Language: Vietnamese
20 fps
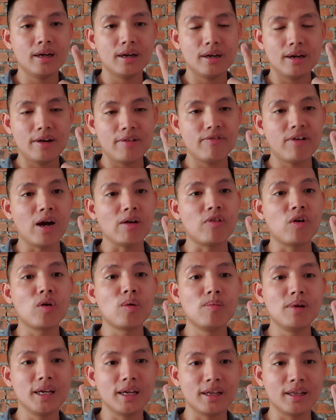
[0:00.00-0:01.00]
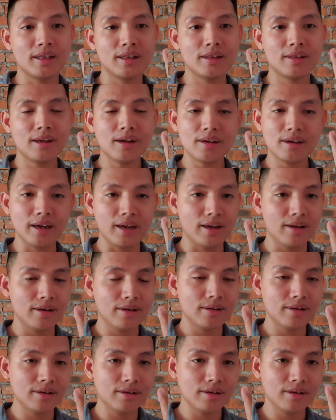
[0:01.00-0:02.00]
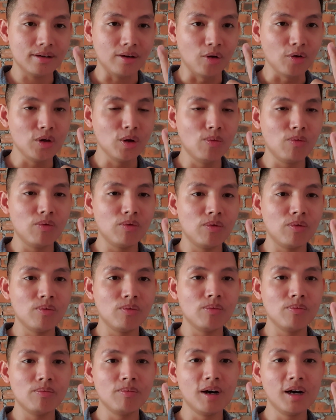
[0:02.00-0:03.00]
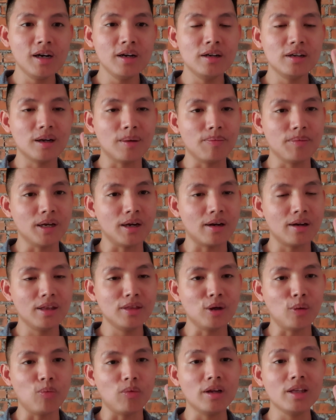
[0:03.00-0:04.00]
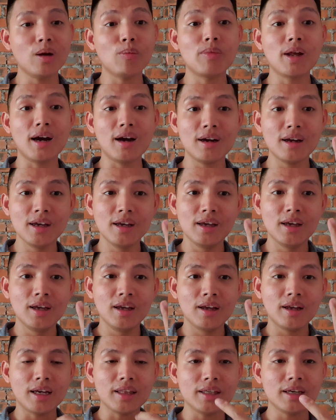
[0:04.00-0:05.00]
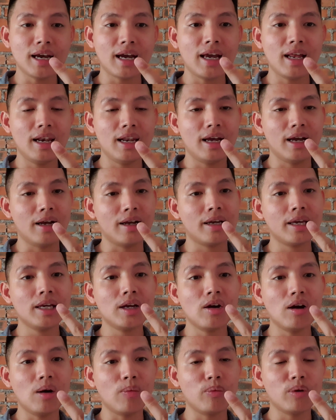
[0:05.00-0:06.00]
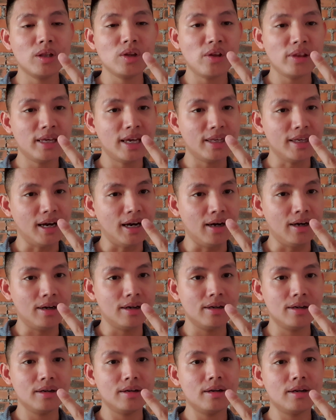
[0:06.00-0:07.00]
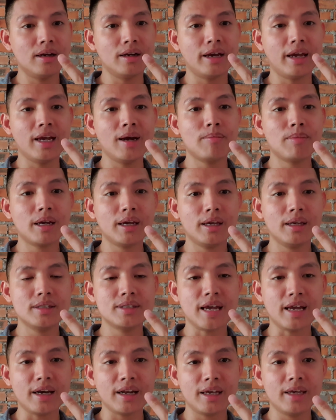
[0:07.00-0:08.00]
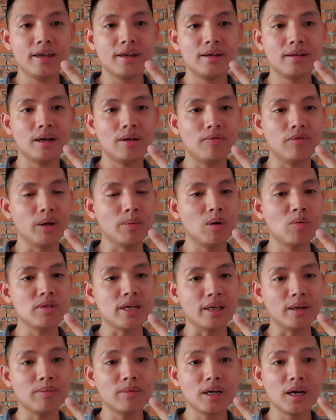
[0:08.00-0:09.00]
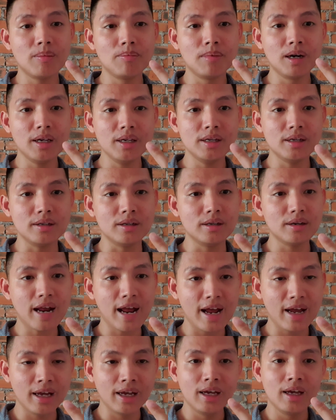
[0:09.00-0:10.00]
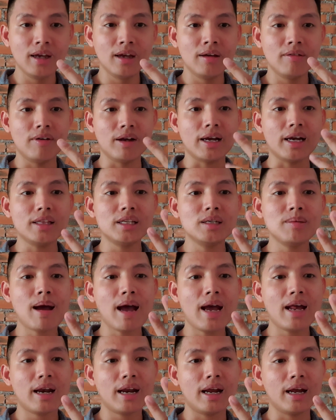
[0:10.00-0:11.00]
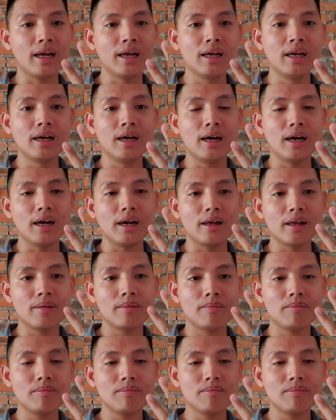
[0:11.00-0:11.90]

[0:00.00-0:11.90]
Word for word: là vào forum liền tất cả nội dung mới được cập nhật liên tục ở trong đó cái thứ hai là cái khóa học kinh doanh nhà trọ à, ngày hôm nay sáng nay học viện bất động sản cơm mới vừa đưa ra và cái thứ ba là Ờ,